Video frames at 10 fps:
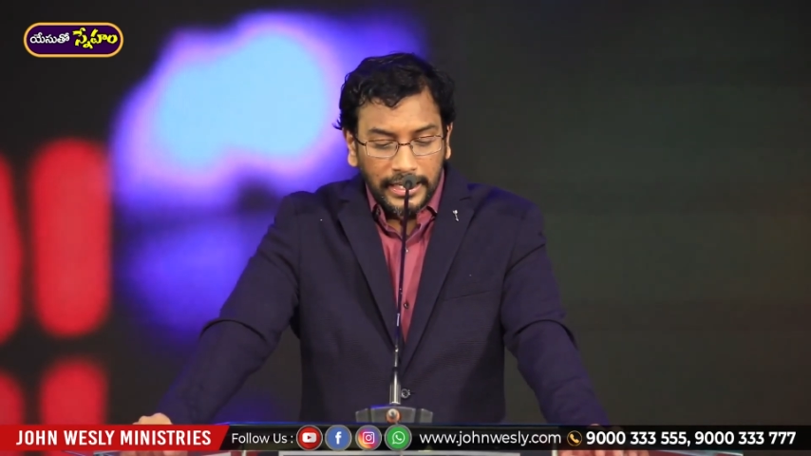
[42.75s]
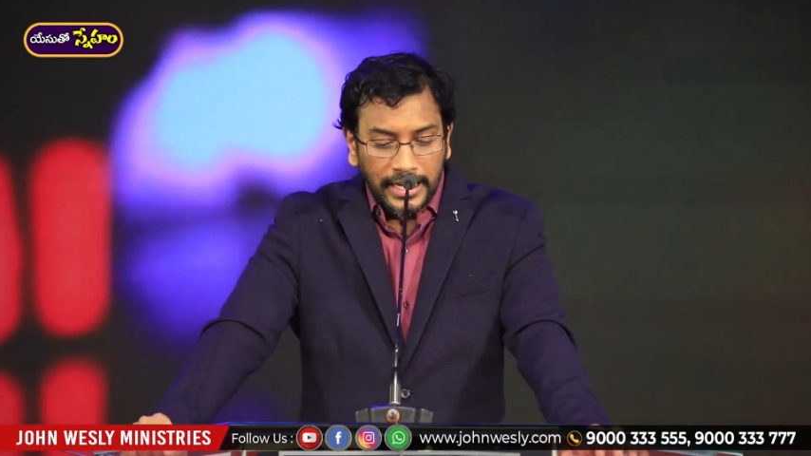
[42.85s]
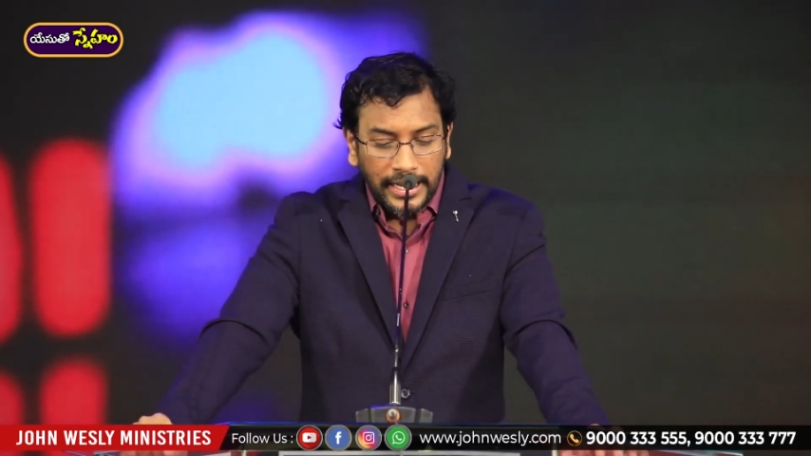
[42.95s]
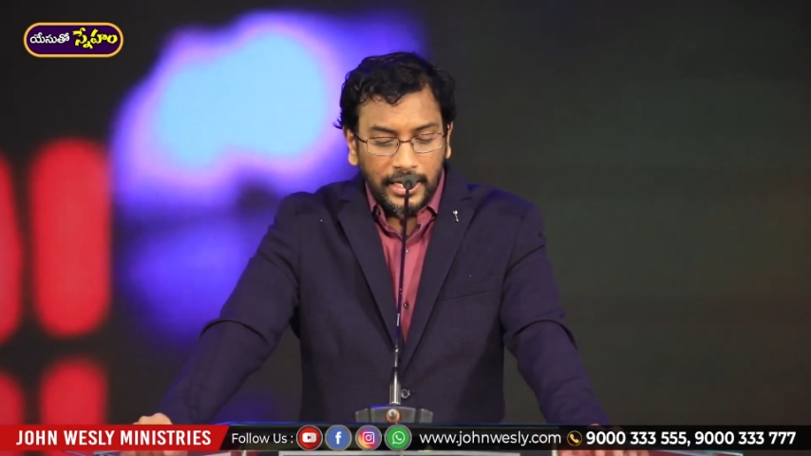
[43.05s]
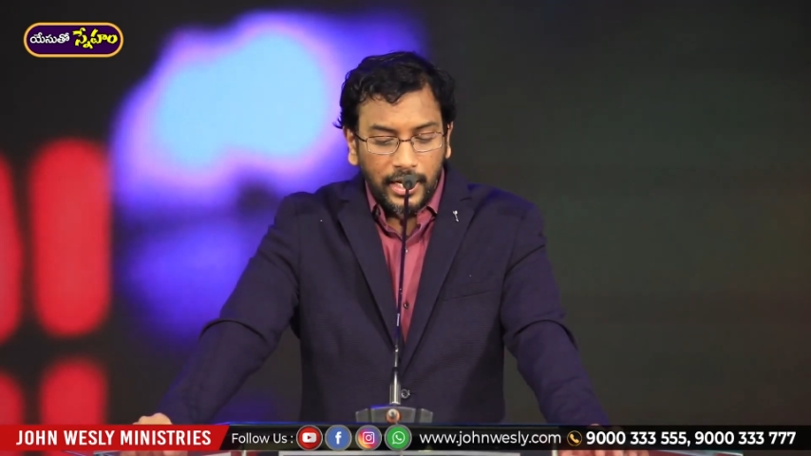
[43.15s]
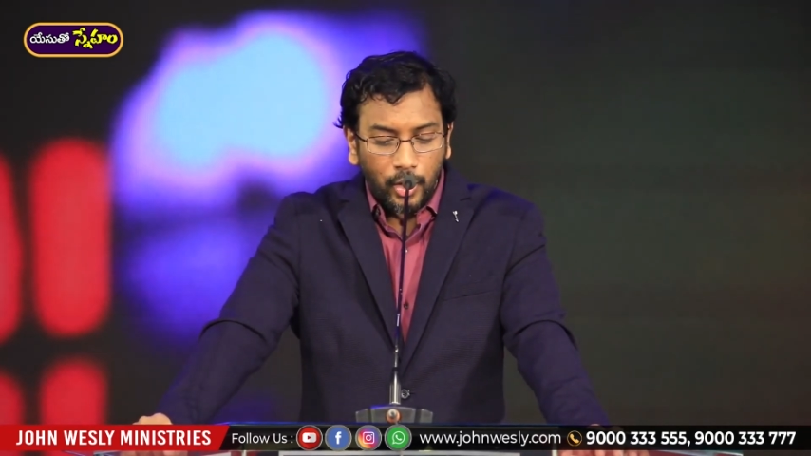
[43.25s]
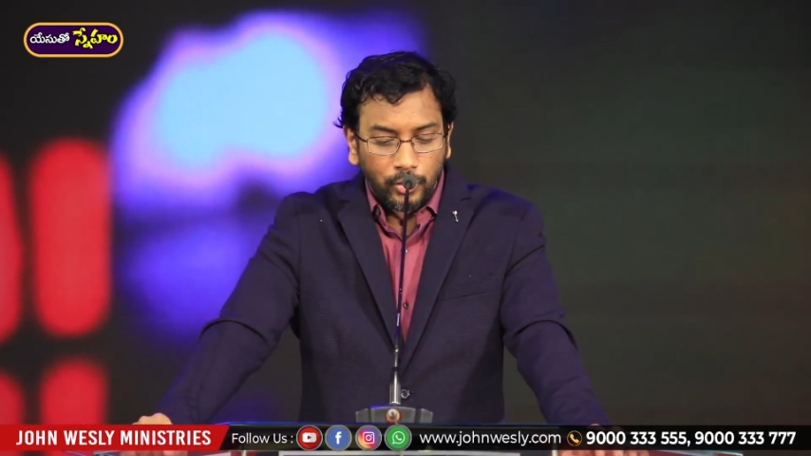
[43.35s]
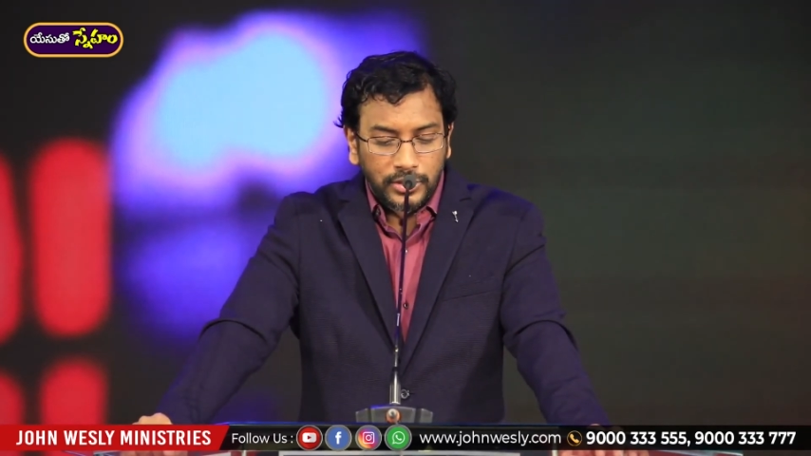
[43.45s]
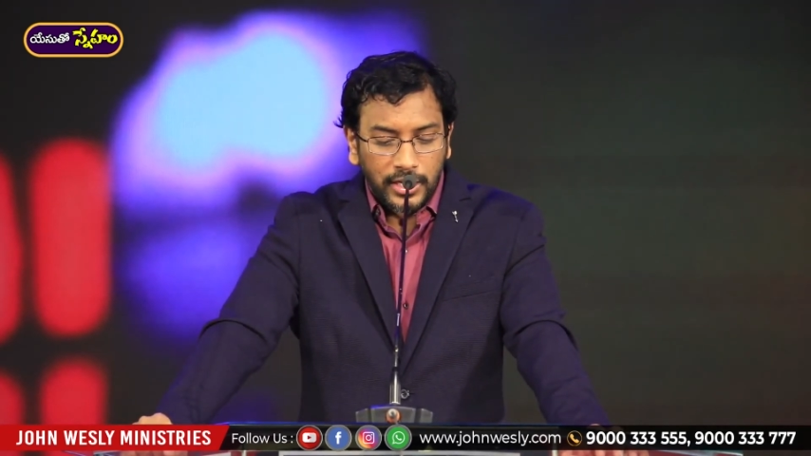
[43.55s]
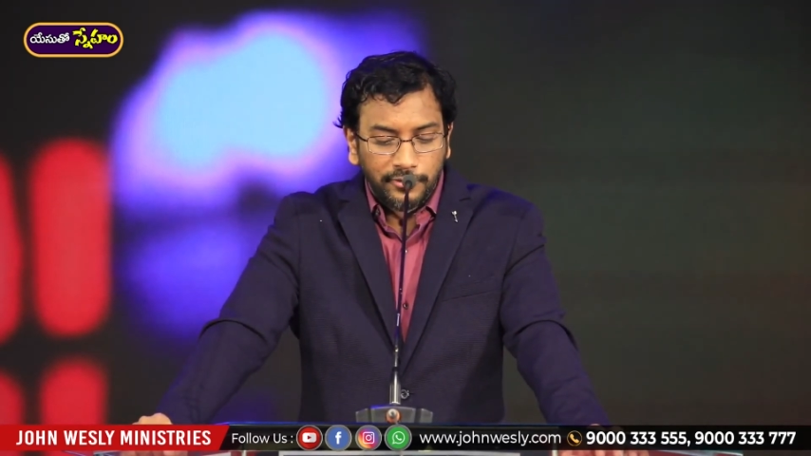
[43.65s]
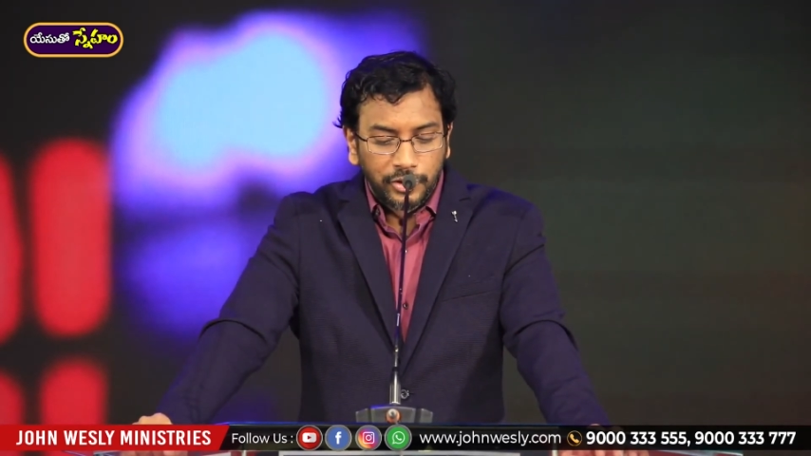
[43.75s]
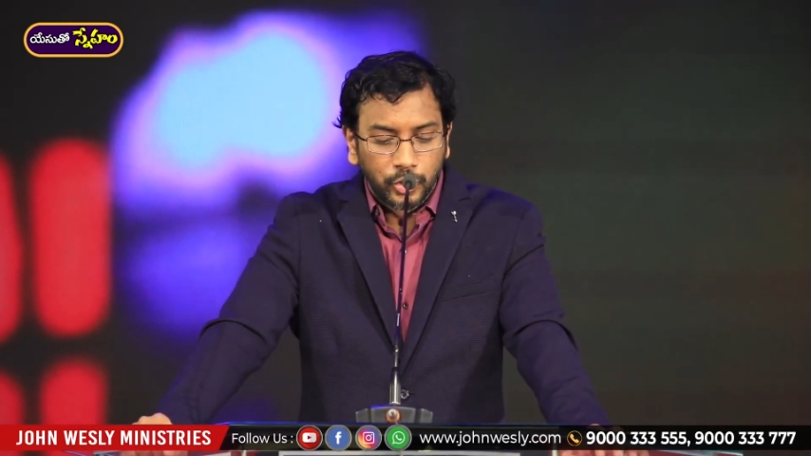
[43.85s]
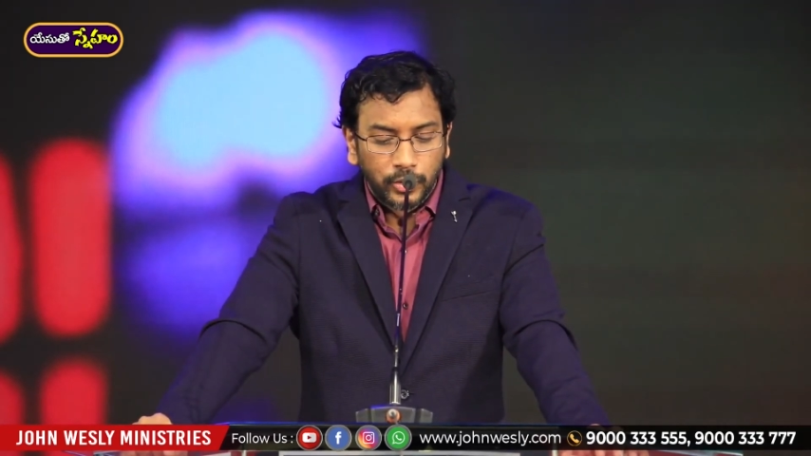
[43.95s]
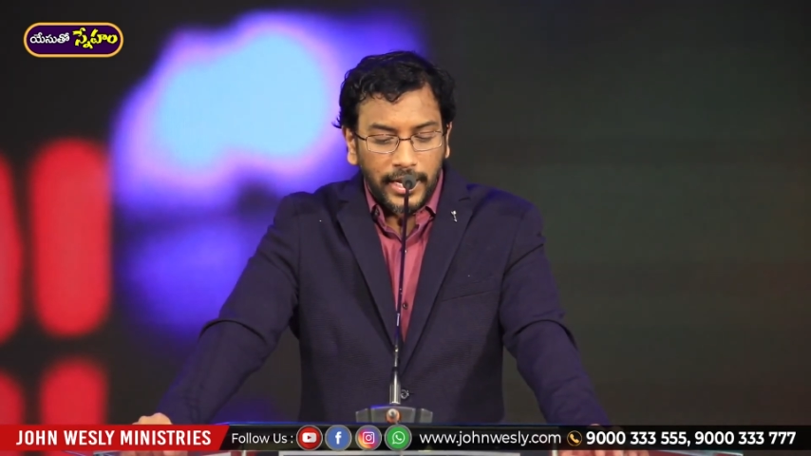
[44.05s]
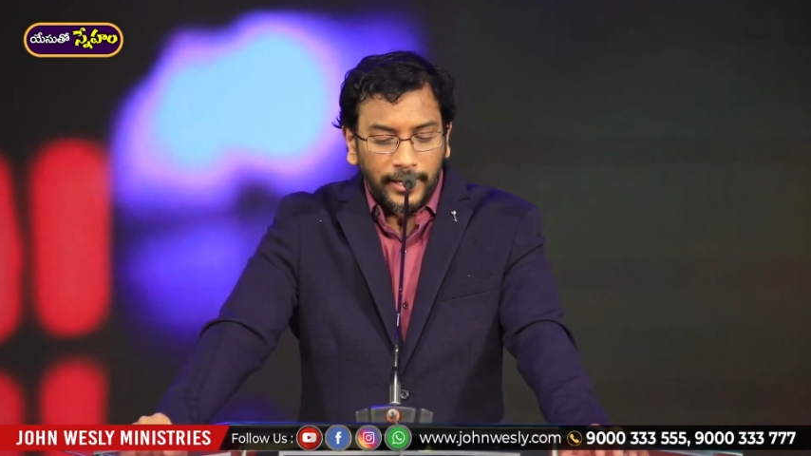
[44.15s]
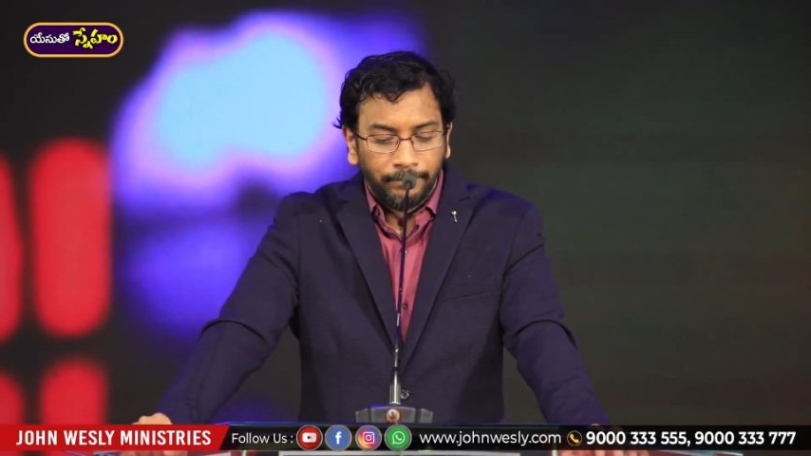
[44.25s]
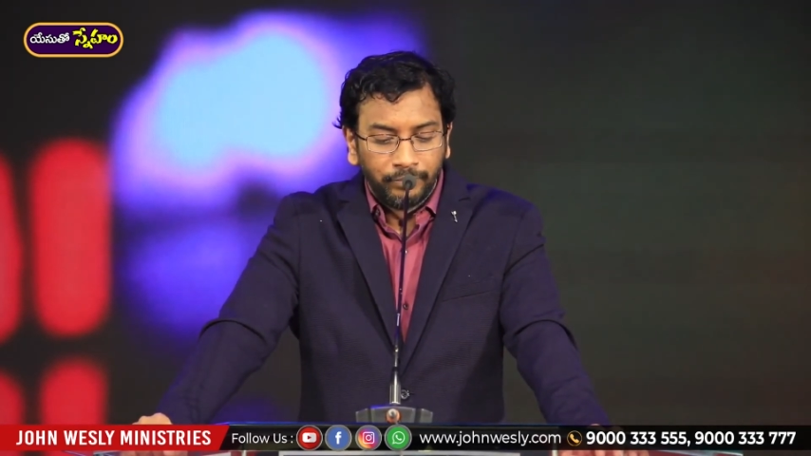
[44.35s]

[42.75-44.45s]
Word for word: లేఖనాలు సెలవిస్తున్నాయి